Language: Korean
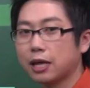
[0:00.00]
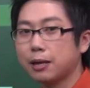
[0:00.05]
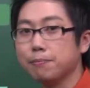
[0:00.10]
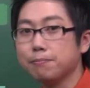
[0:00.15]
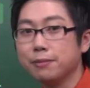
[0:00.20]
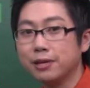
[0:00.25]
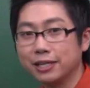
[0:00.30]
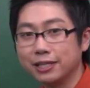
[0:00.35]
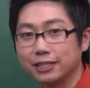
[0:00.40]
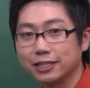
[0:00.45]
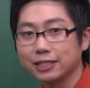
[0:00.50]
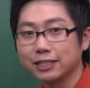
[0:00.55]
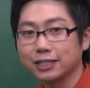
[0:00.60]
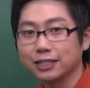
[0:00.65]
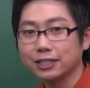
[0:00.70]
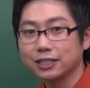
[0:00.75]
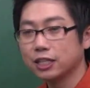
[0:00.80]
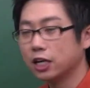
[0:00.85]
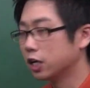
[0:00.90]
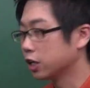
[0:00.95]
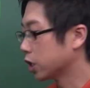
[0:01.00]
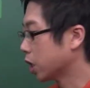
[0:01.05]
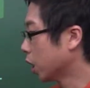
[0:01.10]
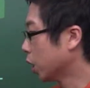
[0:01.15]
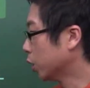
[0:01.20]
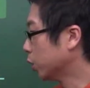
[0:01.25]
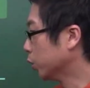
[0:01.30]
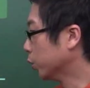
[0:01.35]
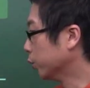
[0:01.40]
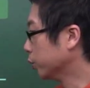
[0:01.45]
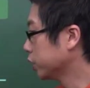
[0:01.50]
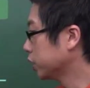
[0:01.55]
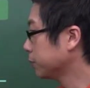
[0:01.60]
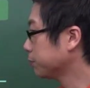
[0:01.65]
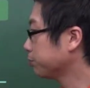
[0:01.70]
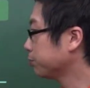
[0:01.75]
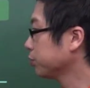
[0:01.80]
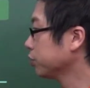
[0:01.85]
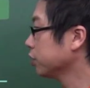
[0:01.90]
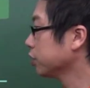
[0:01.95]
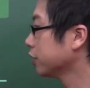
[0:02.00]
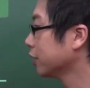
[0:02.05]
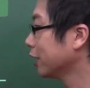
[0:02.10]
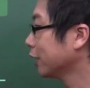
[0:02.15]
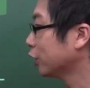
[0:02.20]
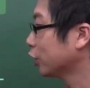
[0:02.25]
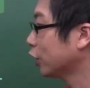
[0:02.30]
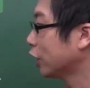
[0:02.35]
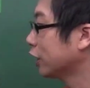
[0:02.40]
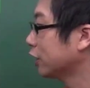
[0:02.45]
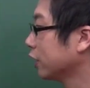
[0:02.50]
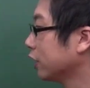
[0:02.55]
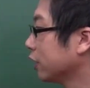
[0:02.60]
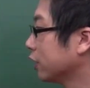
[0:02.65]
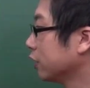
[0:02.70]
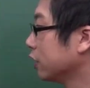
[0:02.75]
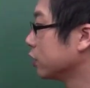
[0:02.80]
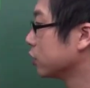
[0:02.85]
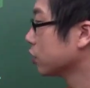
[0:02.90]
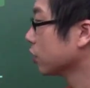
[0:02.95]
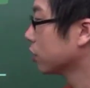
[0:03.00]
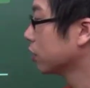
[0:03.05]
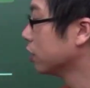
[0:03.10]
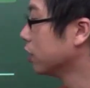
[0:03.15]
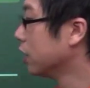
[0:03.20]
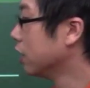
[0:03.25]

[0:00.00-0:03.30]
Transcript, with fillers: 10 minutes ago. 10분 전에 떠났다 이렇게 됐죠.